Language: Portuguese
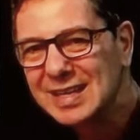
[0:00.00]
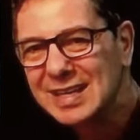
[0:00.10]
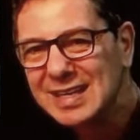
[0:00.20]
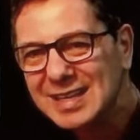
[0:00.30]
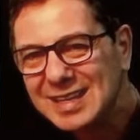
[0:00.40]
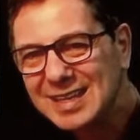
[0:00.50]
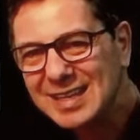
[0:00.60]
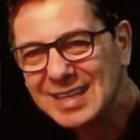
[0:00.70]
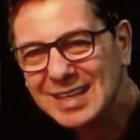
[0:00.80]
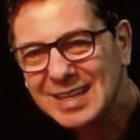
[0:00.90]

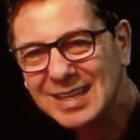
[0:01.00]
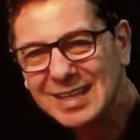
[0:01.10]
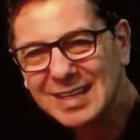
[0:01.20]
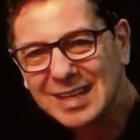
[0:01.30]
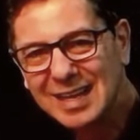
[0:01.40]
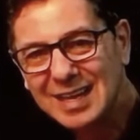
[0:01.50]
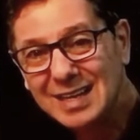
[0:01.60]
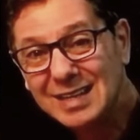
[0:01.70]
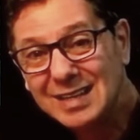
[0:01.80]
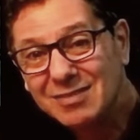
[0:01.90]
E
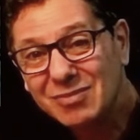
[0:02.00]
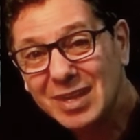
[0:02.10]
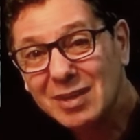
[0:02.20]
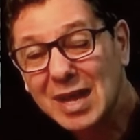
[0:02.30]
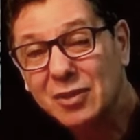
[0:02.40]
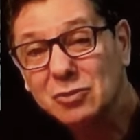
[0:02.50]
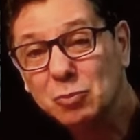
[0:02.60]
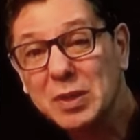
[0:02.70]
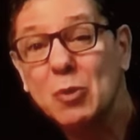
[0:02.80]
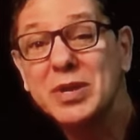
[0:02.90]
ele veio lá do
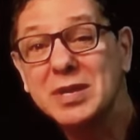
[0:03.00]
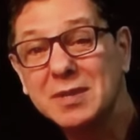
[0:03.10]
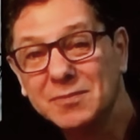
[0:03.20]
Piauí.